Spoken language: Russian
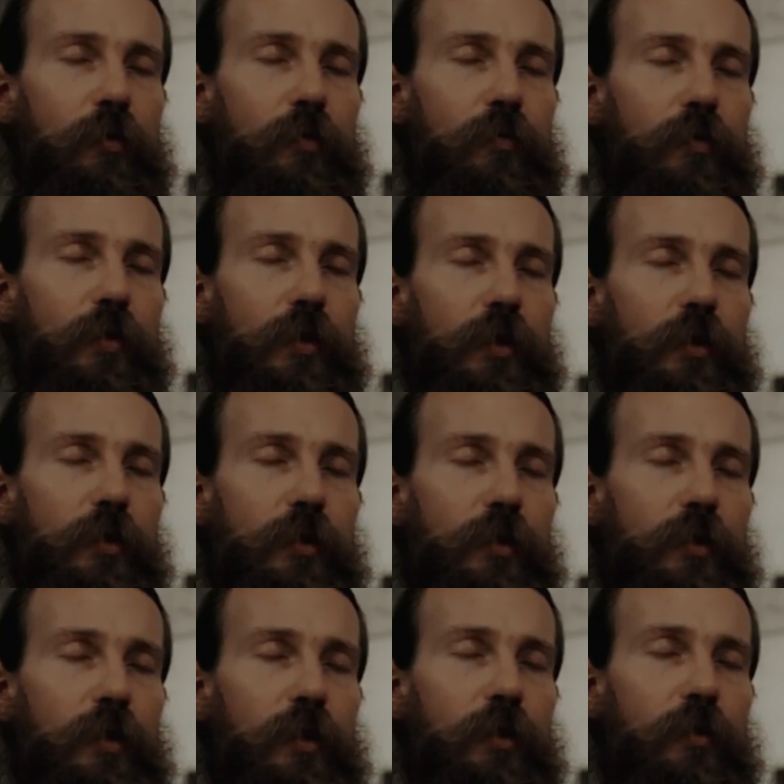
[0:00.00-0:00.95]
все эти
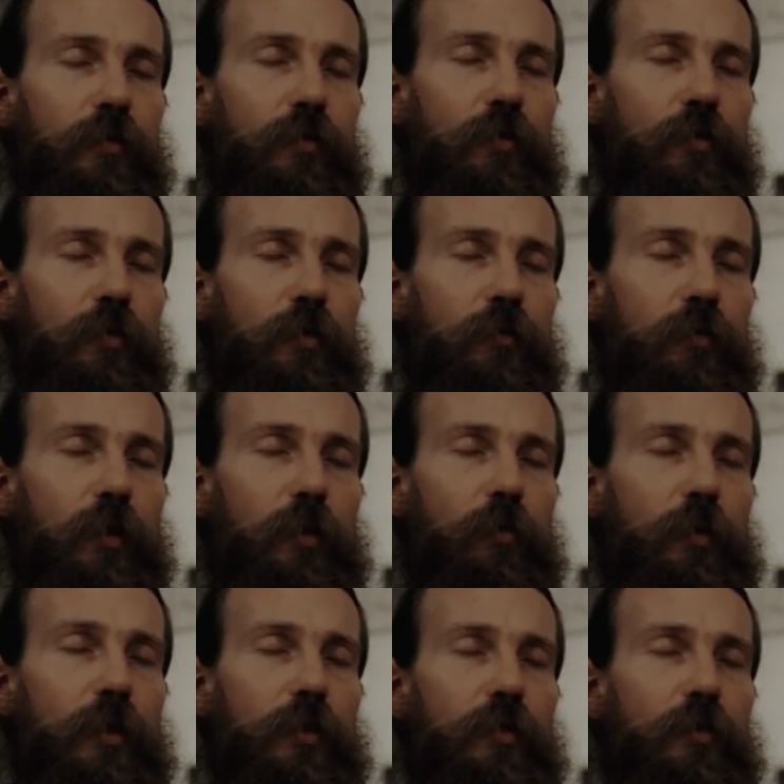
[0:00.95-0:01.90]
знания, всю эту
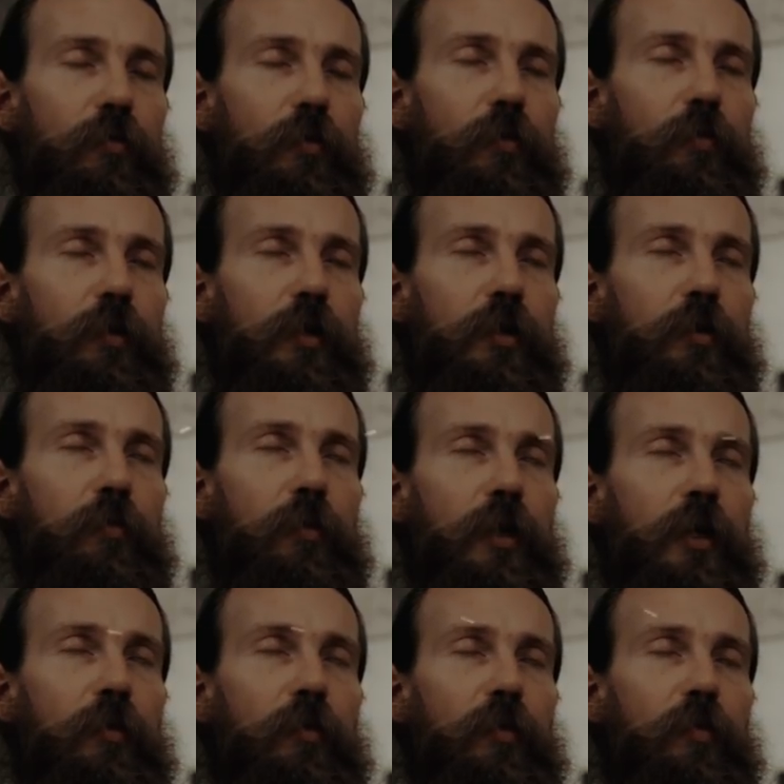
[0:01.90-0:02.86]
информацию мы
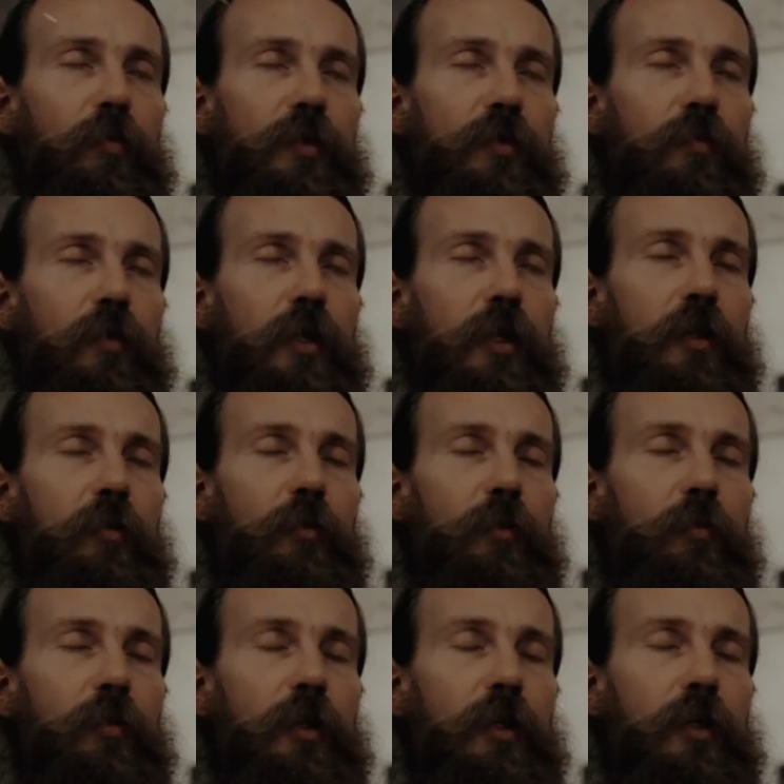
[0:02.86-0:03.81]
принимаем и позволяем
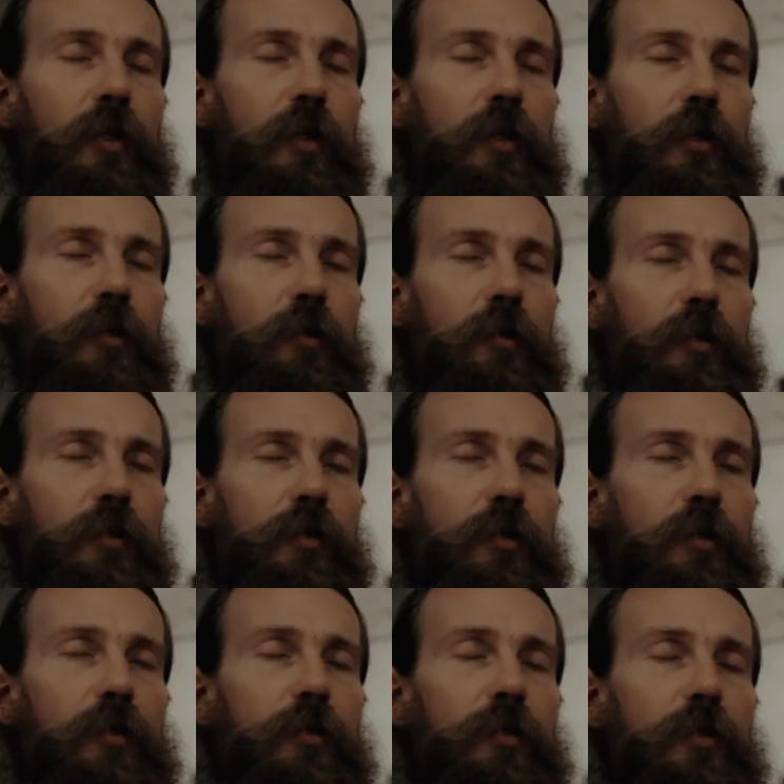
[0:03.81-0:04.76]
им
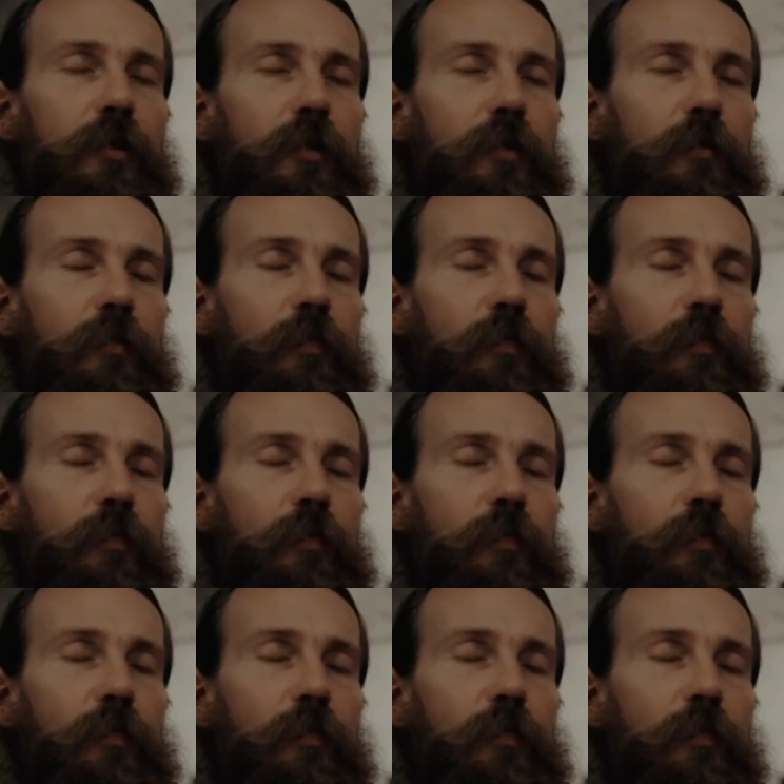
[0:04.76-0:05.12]
раскрыться